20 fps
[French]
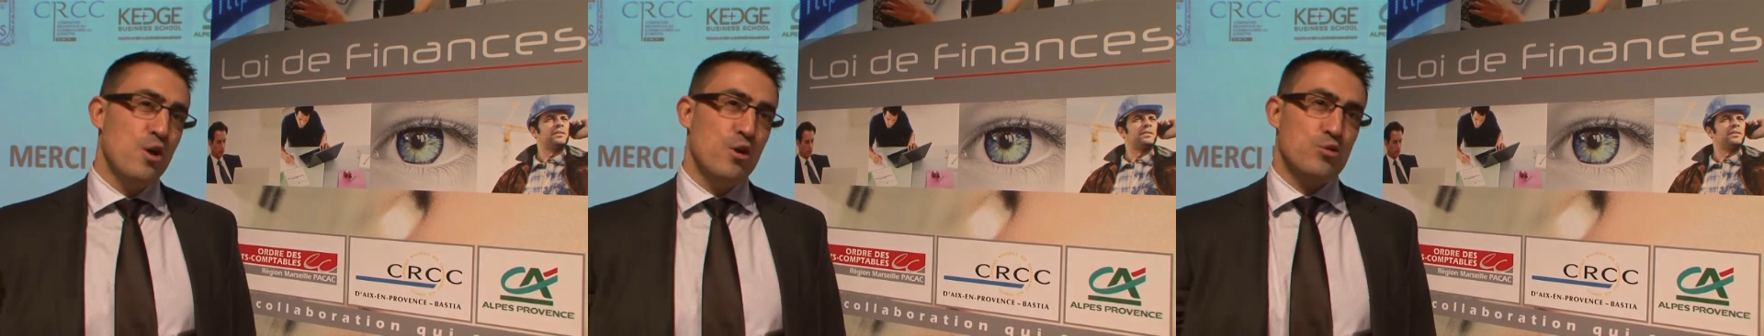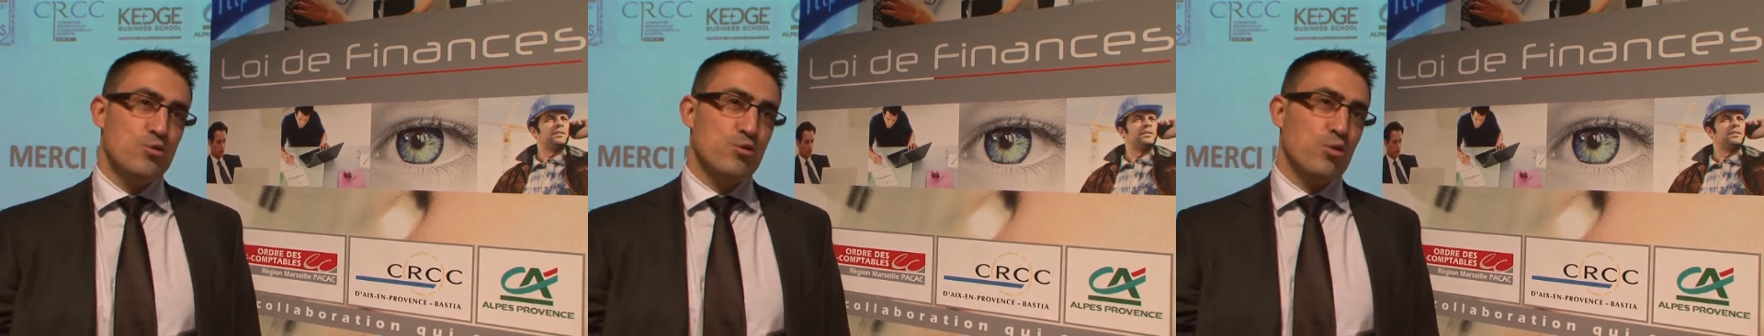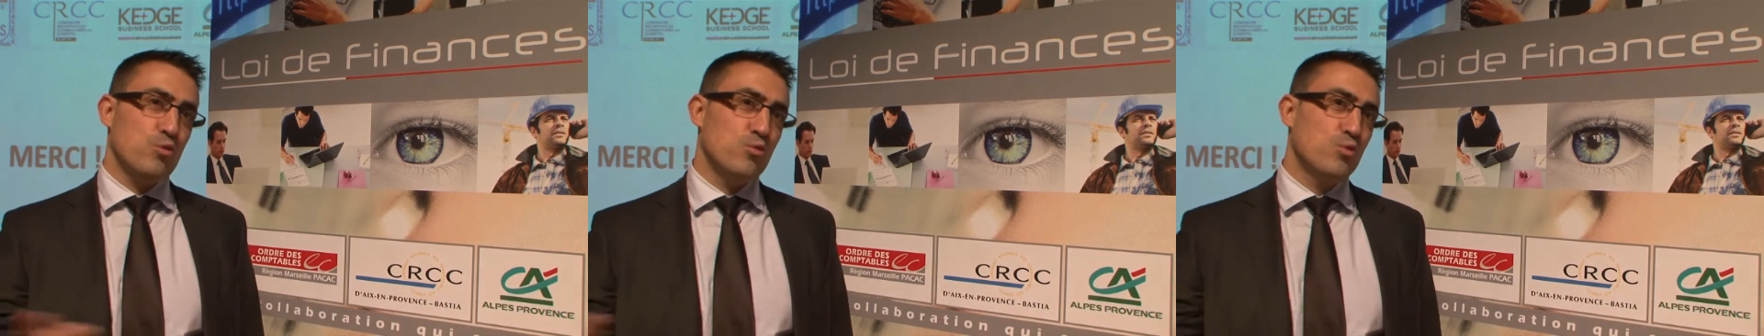
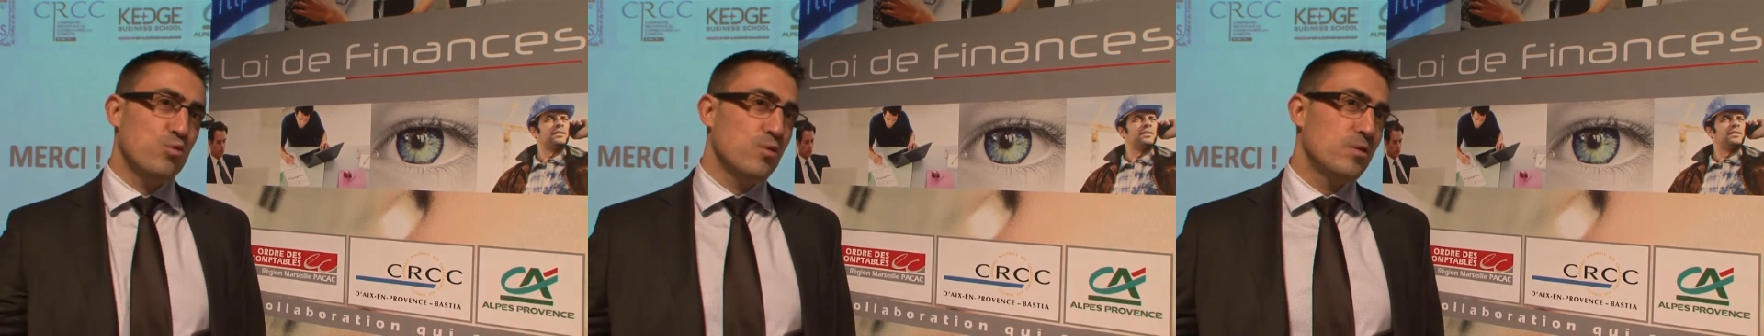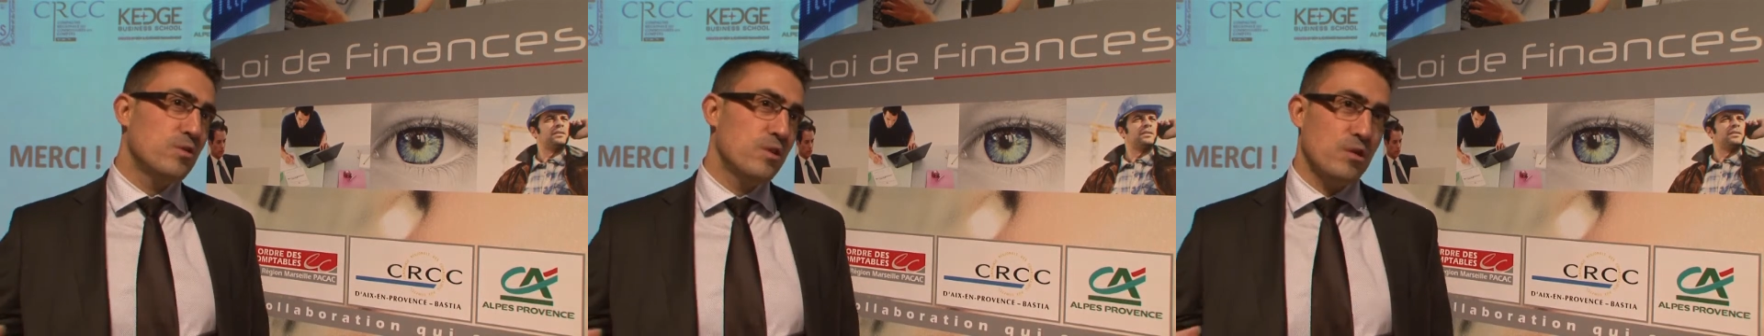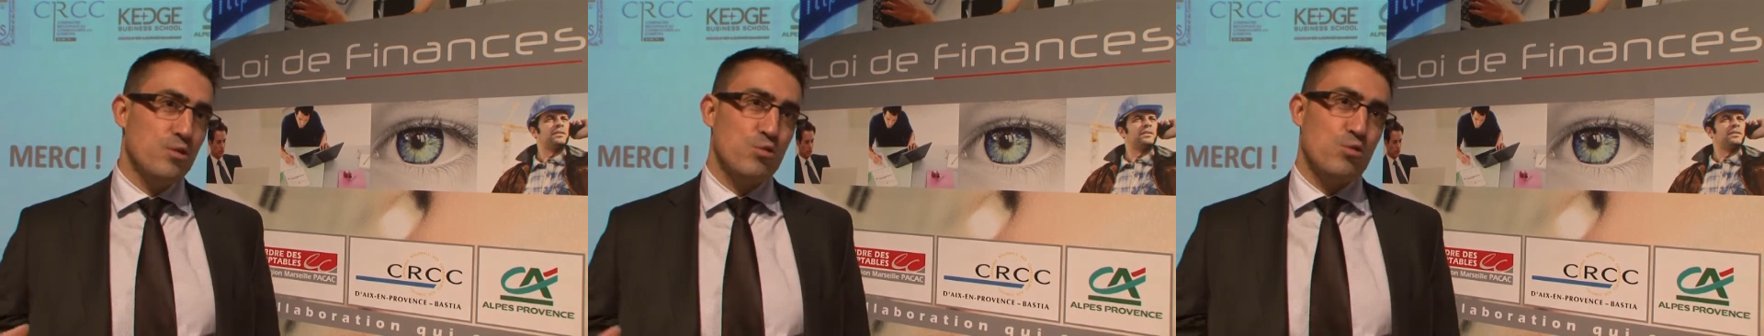sur tous les
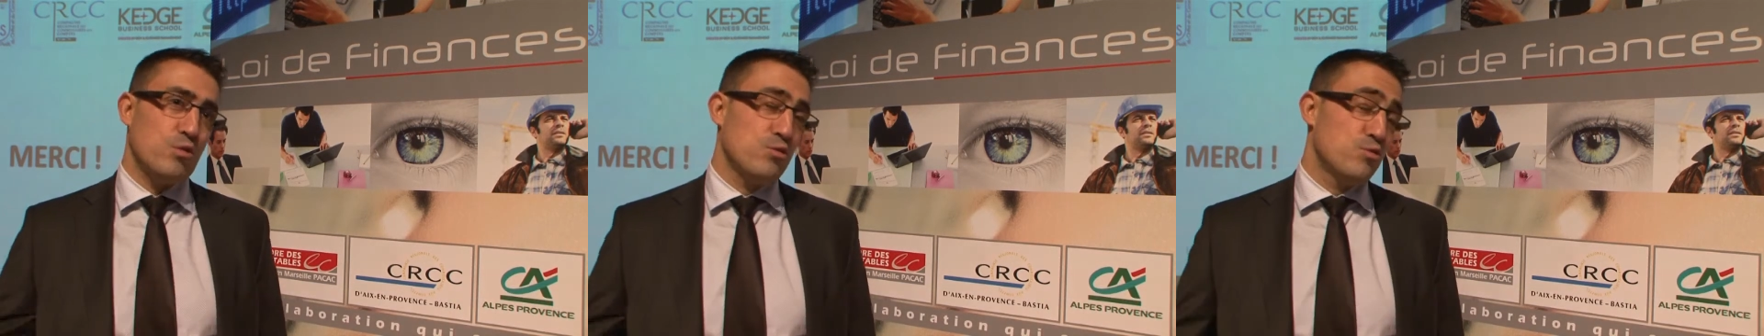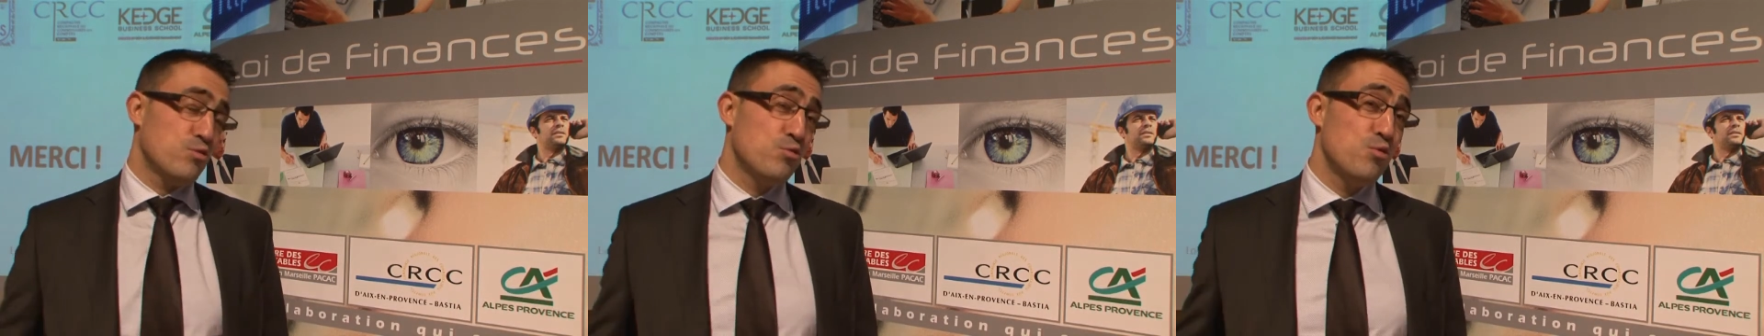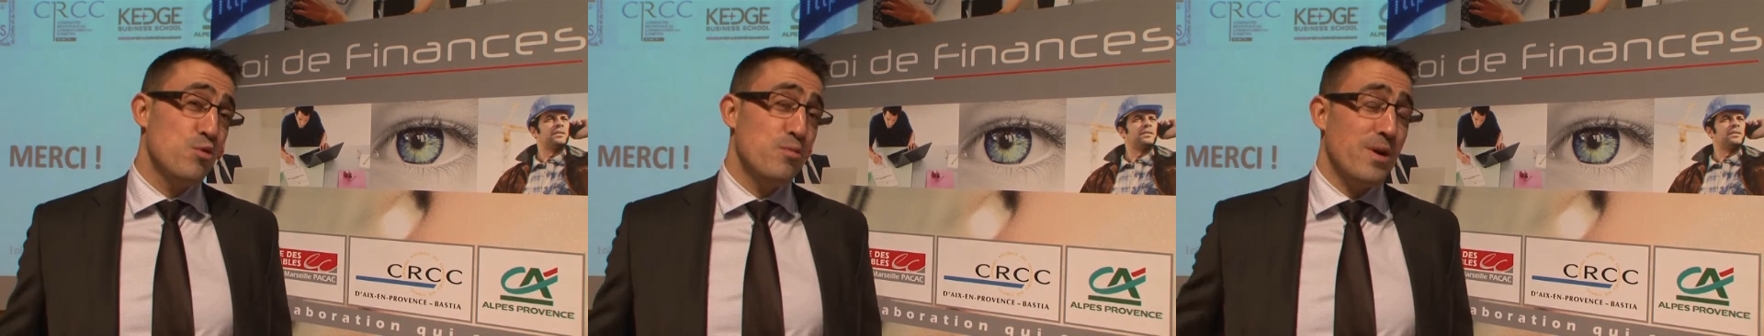territoires
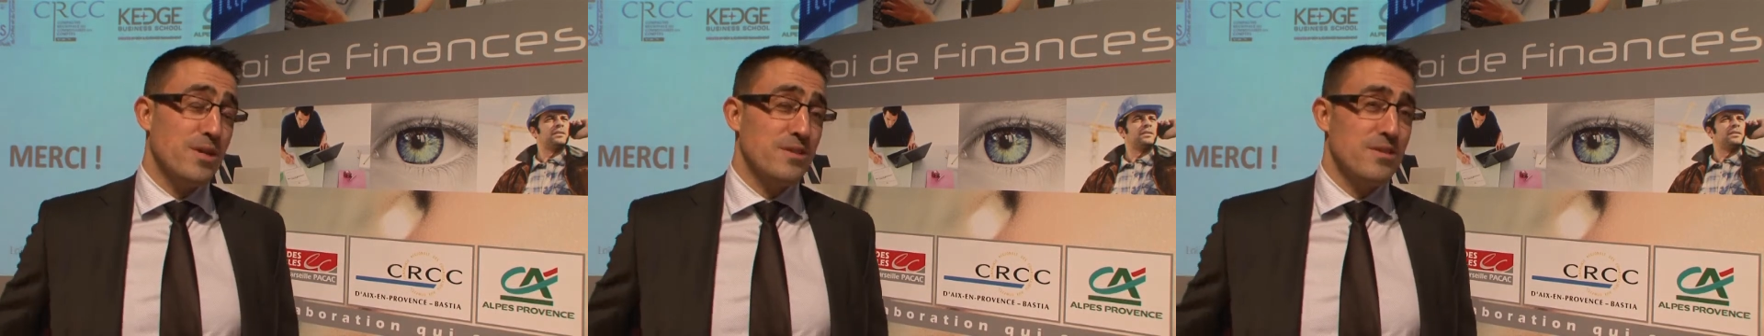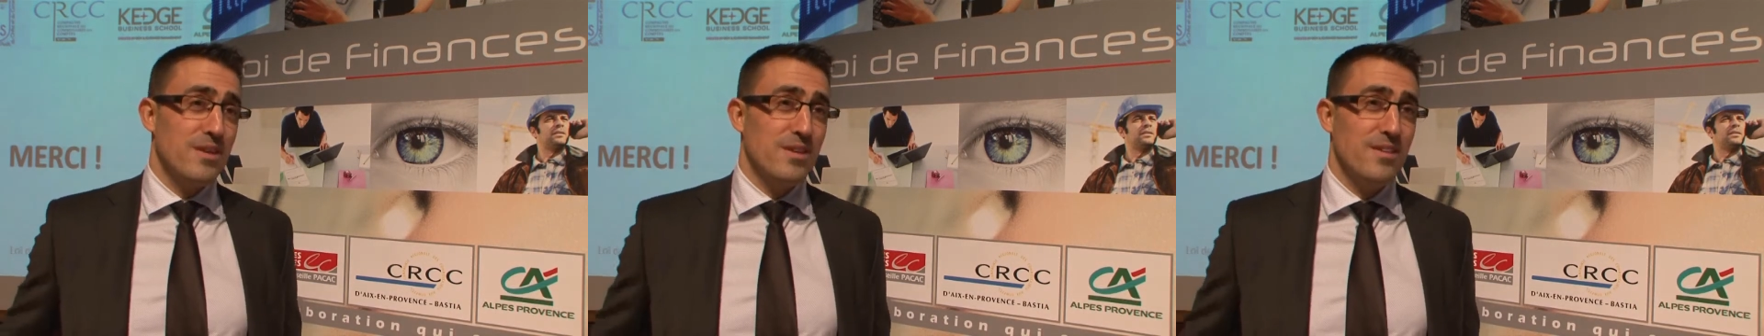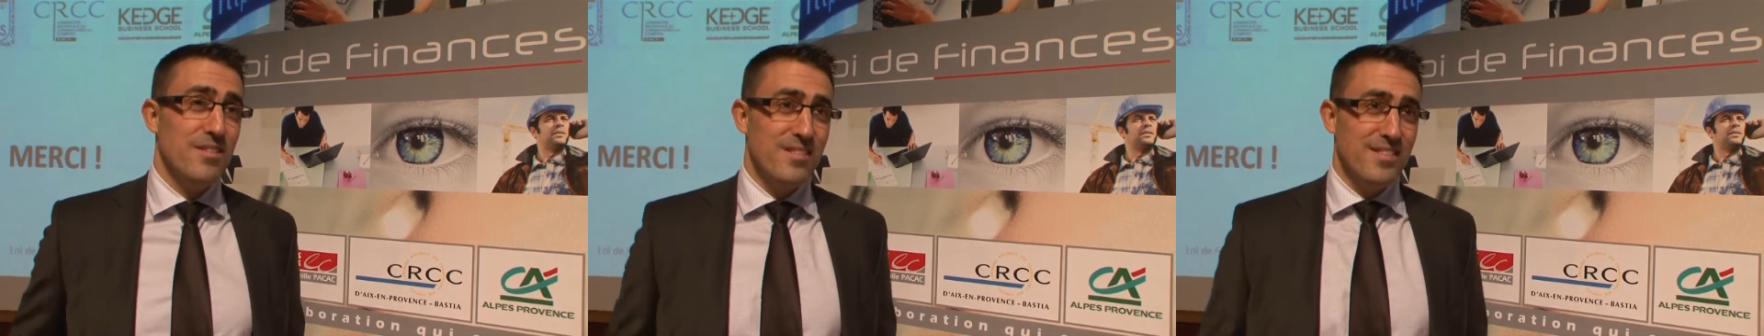sud de
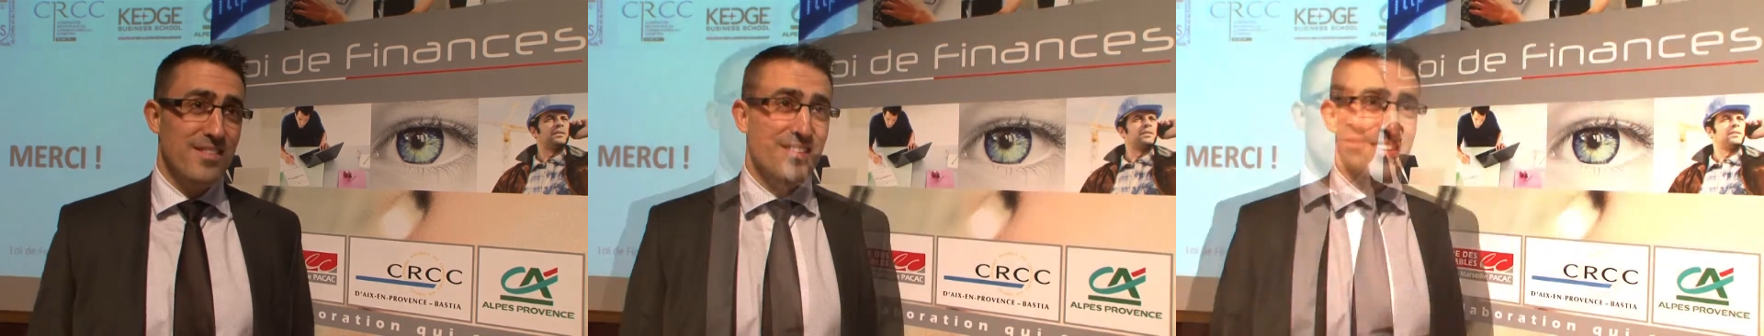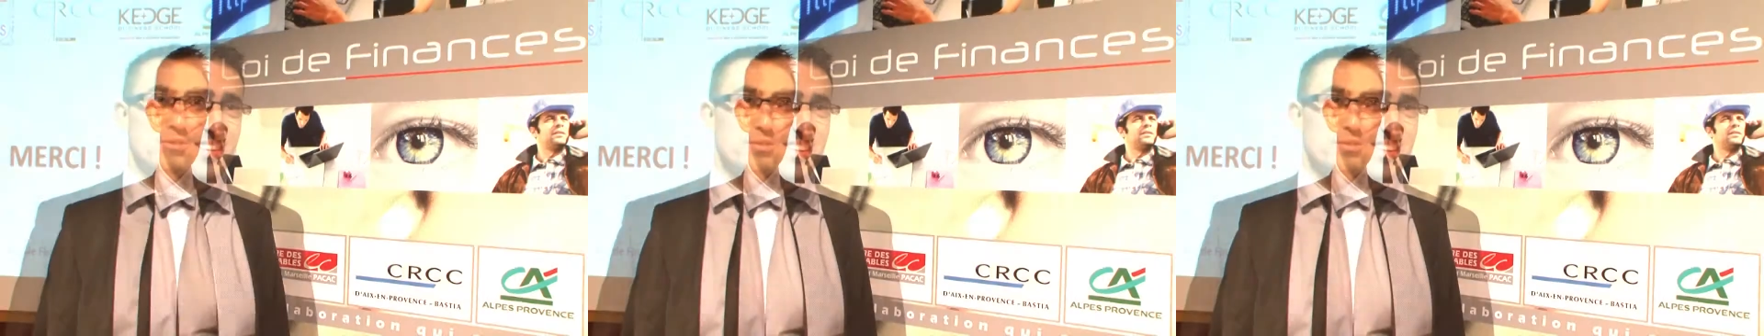Marseille. On